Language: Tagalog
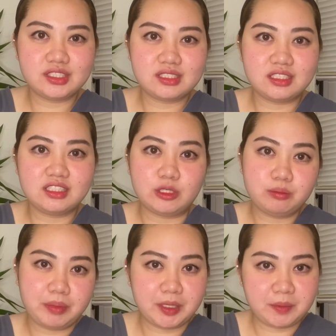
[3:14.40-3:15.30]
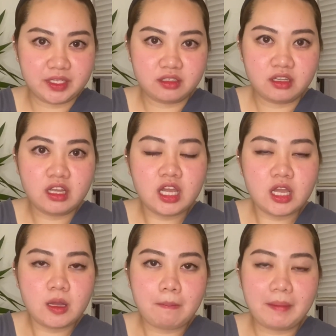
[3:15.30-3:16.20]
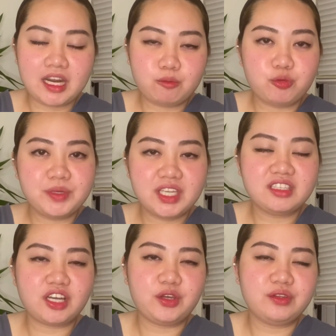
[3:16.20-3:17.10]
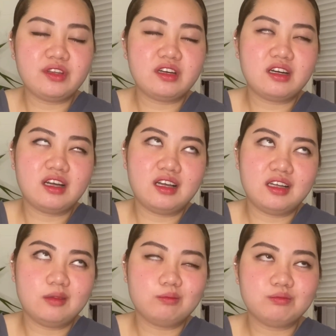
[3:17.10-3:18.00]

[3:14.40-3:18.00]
na down payment para po bigyan kayo ng um,